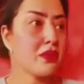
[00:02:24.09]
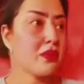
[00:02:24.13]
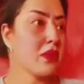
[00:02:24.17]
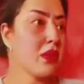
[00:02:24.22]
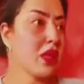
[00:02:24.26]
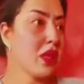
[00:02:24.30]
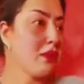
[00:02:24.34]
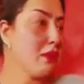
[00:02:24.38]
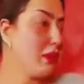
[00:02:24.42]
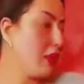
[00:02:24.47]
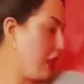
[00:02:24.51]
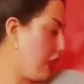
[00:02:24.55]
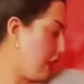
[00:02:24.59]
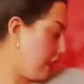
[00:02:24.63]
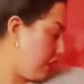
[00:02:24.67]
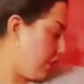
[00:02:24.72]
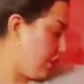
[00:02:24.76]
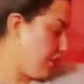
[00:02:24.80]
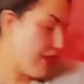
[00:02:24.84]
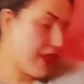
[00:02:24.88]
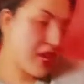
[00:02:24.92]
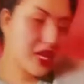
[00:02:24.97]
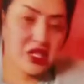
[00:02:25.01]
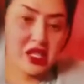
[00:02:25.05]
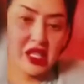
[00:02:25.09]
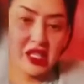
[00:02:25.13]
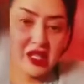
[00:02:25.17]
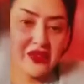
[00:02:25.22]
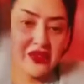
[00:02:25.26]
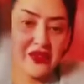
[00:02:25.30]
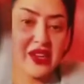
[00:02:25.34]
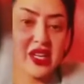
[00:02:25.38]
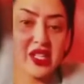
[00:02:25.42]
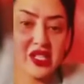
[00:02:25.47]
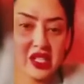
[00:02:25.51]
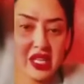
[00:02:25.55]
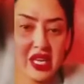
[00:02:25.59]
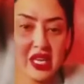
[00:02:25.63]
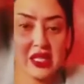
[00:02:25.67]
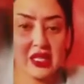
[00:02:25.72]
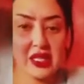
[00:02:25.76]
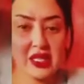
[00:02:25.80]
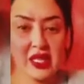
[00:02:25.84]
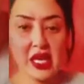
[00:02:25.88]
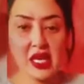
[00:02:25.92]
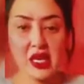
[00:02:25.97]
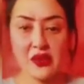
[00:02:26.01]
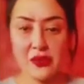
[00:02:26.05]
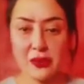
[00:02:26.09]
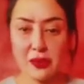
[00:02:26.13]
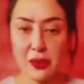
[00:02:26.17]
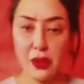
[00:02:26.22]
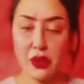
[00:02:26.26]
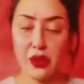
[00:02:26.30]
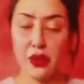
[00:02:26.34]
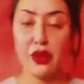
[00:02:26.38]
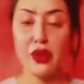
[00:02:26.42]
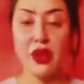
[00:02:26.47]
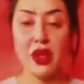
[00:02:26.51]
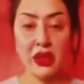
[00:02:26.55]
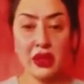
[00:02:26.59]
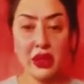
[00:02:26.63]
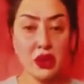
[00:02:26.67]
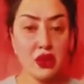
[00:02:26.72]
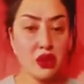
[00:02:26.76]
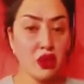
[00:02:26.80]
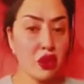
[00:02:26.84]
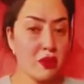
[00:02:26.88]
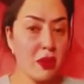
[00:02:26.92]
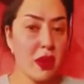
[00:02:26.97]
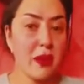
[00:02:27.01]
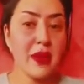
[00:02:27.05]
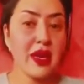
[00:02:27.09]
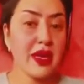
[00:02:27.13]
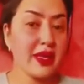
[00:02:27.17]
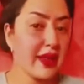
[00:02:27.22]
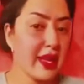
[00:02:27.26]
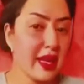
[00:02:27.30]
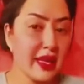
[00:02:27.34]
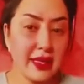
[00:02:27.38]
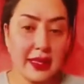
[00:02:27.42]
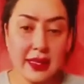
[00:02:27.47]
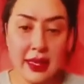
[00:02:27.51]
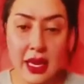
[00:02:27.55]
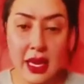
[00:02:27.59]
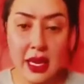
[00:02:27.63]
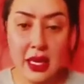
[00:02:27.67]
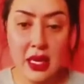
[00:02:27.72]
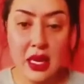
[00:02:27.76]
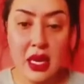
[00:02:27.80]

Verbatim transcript: من هاد الفراش هاد الفراش كان ديالي في بوركون عطيته لماما قلت لها ديال